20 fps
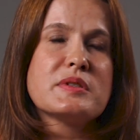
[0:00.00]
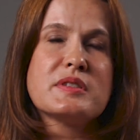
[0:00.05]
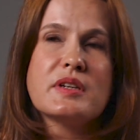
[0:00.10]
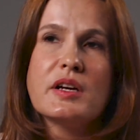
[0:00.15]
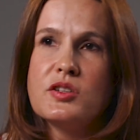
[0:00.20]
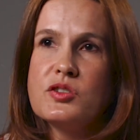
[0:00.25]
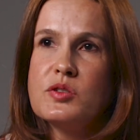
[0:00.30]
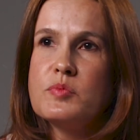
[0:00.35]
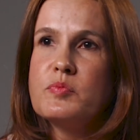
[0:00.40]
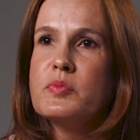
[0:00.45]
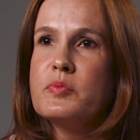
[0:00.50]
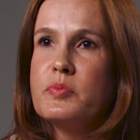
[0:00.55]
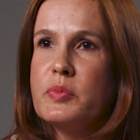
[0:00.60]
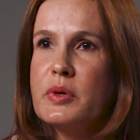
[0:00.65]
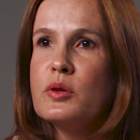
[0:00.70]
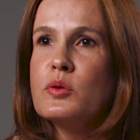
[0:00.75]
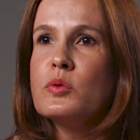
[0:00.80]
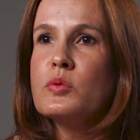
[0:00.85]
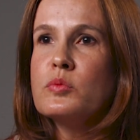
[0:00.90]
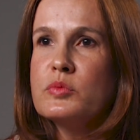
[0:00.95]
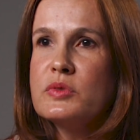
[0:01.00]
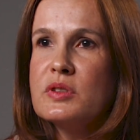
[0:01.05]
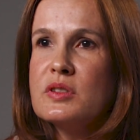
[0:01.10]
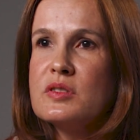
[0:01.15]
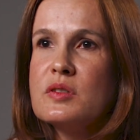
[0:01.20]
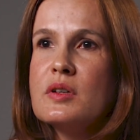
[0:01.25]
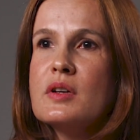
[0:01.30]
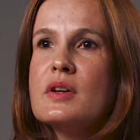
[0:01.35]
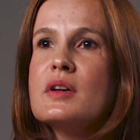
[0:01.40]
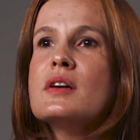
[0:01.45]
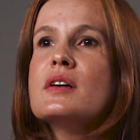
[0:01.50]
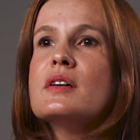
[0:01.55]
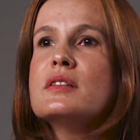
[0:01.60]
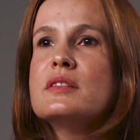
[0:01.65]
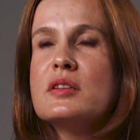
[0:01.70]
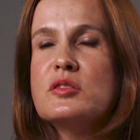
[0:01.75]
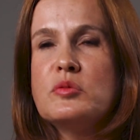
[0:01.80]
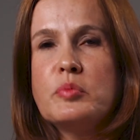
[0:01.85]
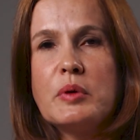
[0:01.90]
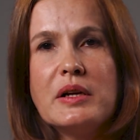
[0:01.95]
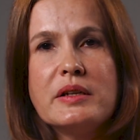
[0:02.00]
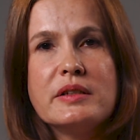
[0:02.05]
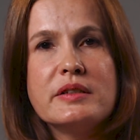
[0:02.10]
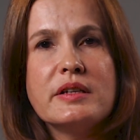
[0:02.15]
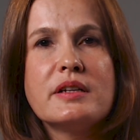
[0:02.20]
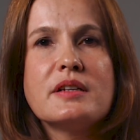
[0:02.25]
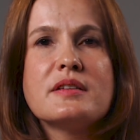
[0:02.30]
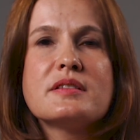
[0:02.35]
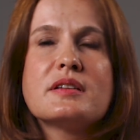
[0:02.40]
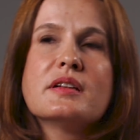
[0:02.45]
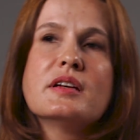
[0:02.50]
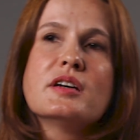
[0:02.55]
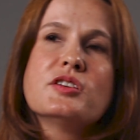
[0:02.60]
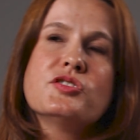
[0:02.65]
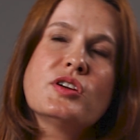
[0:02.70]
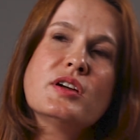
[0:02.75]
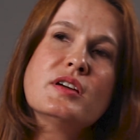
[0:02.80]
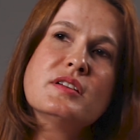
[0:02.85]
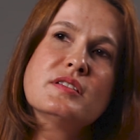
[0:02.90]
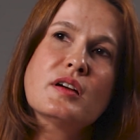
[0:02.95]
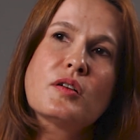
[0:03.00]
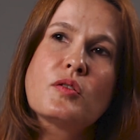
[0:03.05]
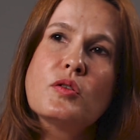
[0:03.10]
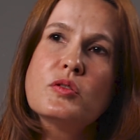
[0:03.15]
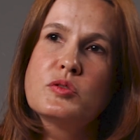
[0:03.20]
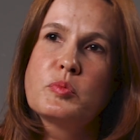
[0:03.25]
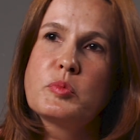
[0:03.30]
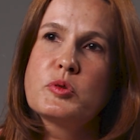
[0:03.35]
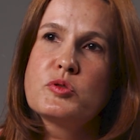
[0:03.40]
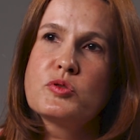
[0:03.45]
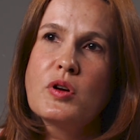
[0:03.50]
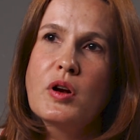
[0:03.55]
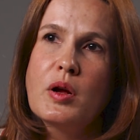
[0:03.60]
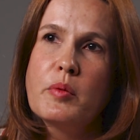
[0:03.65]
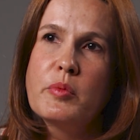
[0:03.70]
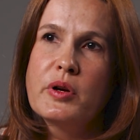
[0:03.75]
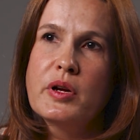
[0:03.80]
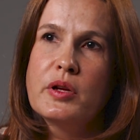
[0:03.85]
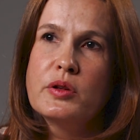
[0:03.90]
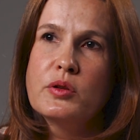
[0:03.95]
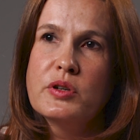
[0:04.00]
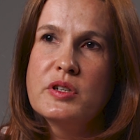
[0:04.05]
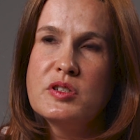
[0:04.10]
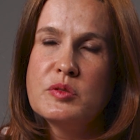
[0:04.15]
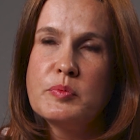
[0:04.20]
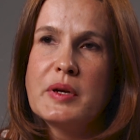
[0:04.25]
uma série de perguntas tanto para a liderança da agência quanto para os colaboradores,